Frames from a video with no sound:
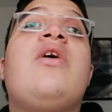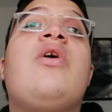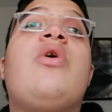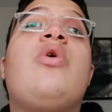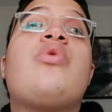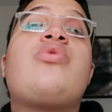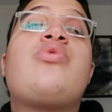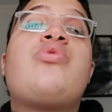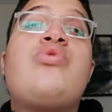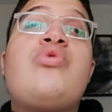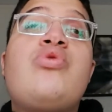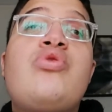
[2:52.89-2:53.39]

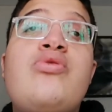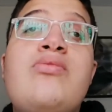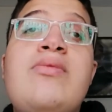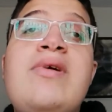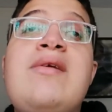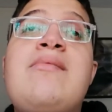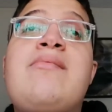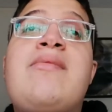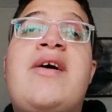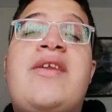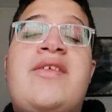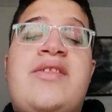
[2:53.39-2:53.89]

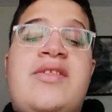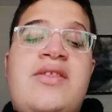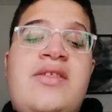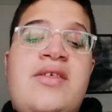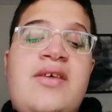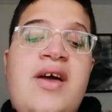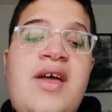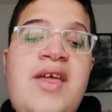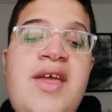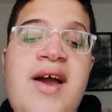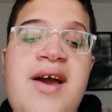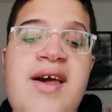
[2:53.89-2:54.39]
31 Mart
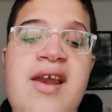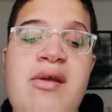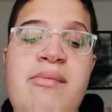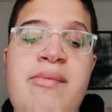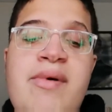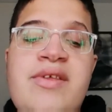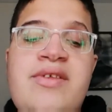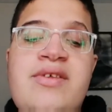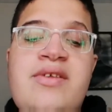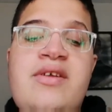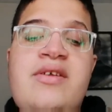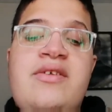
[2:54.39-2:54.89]

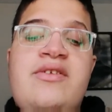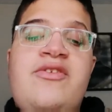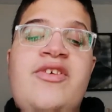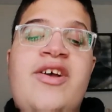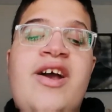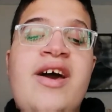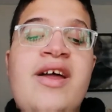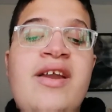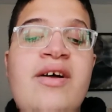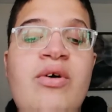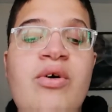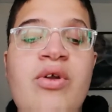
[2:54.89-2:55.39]
ayaklanmasının
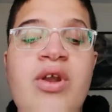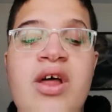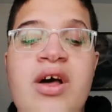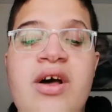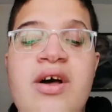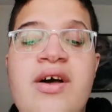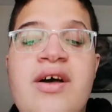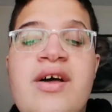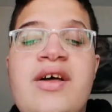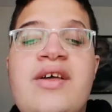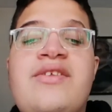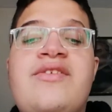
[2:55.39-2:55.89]
çıkar,
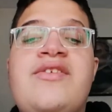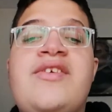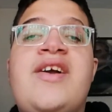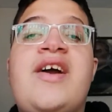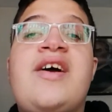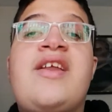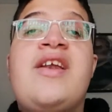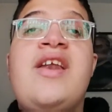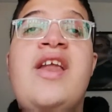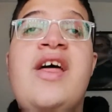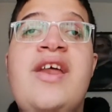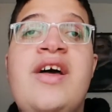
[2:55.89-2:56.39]
e,
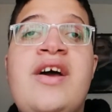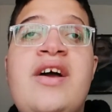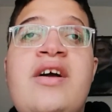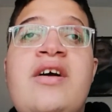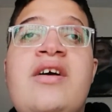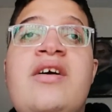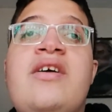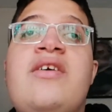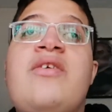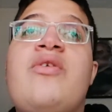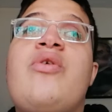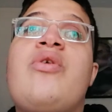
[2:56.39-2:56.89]
çıkarılarak
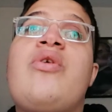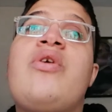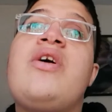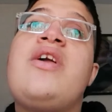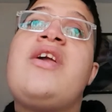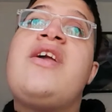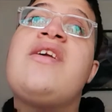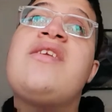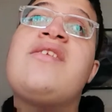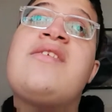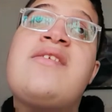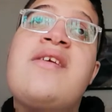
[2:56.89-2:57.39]

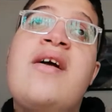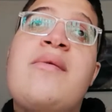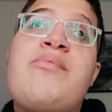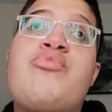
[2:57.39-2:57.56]
2.